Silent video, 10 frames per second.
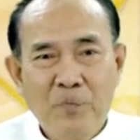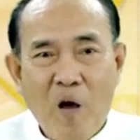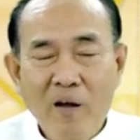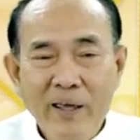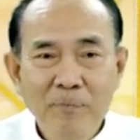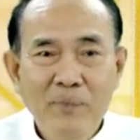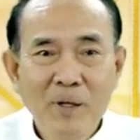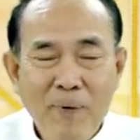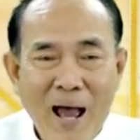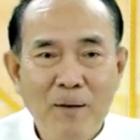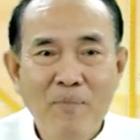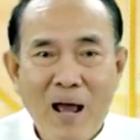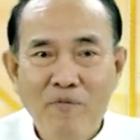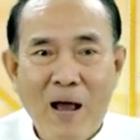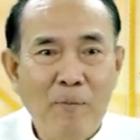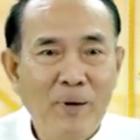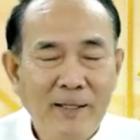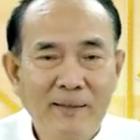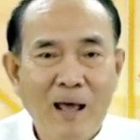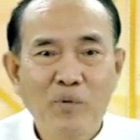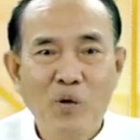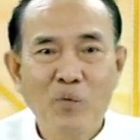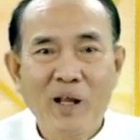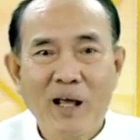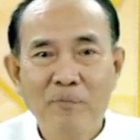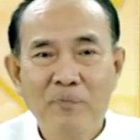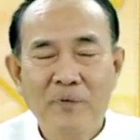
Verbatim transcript: สองคลิปที่ผ่านมาฝากไปติดตามชมด้วยนะครับ